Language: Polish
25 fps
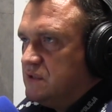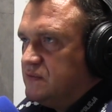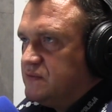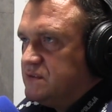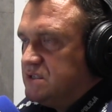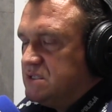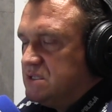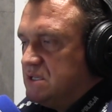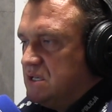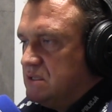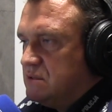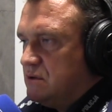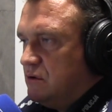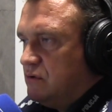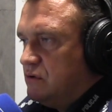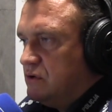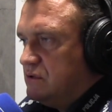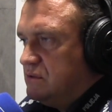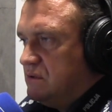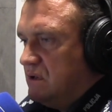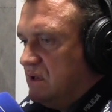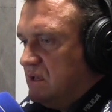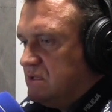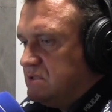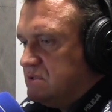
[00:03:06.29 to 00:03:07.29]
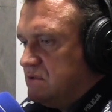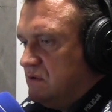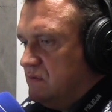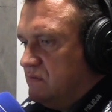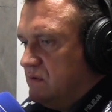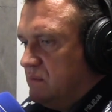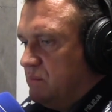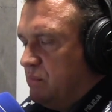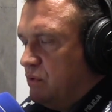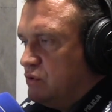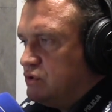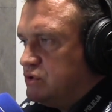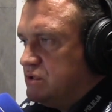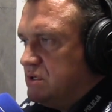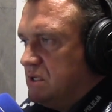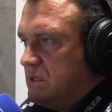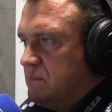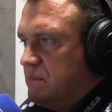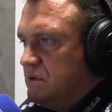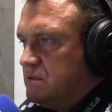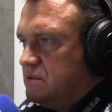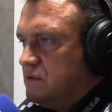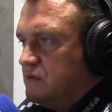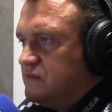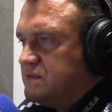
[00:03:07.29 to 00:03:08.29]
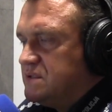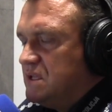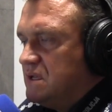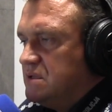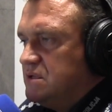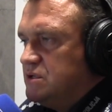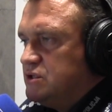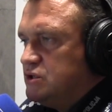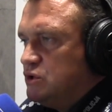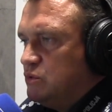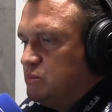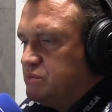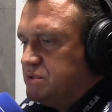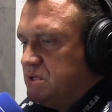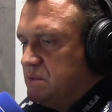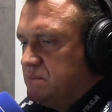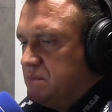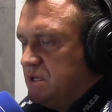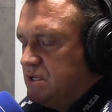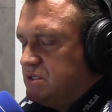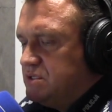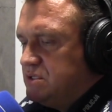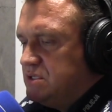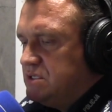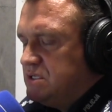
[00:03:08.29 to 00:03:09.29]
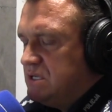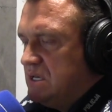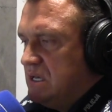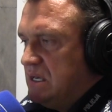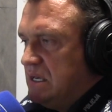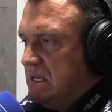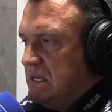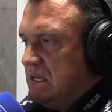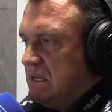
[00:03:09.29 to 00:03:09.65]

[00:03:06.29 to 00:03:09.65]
te wszystkie drogi dojazdowe boczne i będą w stanie się przemieścić.